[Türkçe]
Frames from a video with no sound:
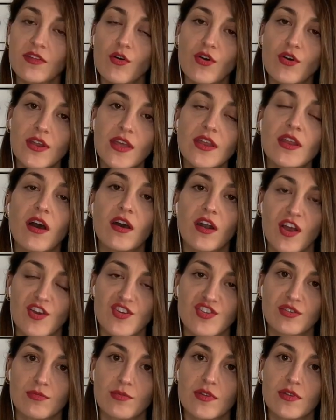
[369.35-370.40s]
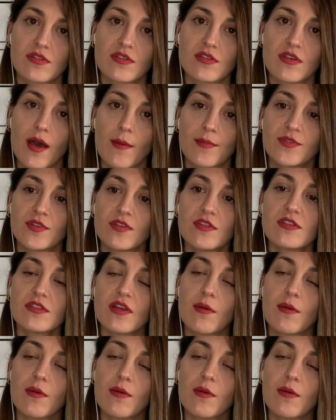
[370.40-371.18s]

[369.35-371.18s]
Örneğin araştırmanızı yaptınız